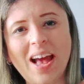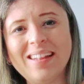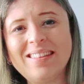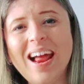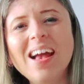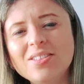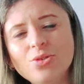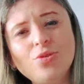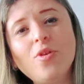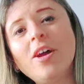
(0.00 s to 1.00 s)
Atrás
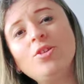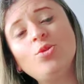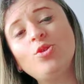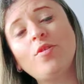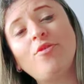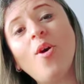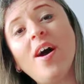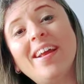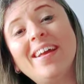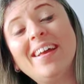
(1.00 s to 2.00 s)
do De Fora em Juiz de
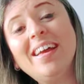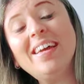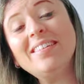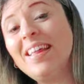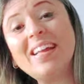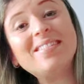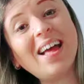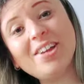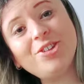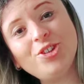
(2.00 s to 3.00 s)
Fora tem a
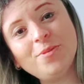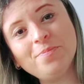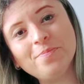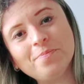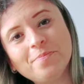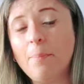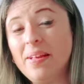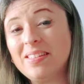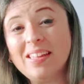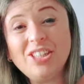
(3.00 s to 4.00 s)
Tati, e
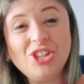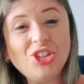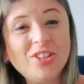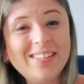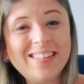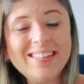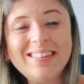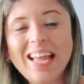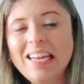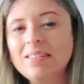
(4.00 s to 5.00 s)
apesar da gente ter
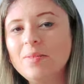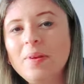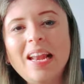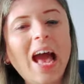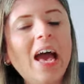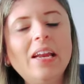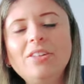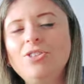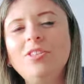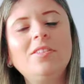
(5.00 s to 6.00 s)
centenas e
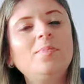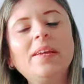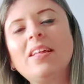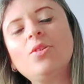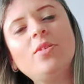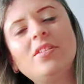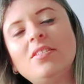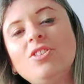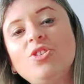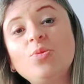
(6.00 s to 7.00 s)
milhares de espectadores
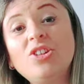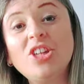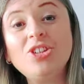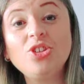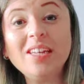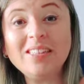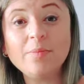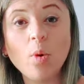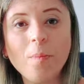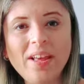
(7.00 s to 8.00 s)
assistindo a gente,
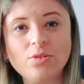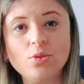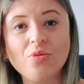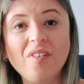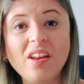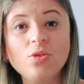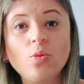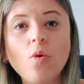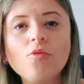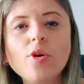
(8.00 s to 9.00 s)
nesse momento eu estou
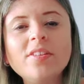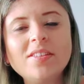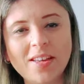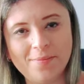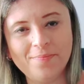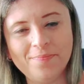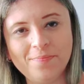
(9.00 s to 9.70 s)
falando com você.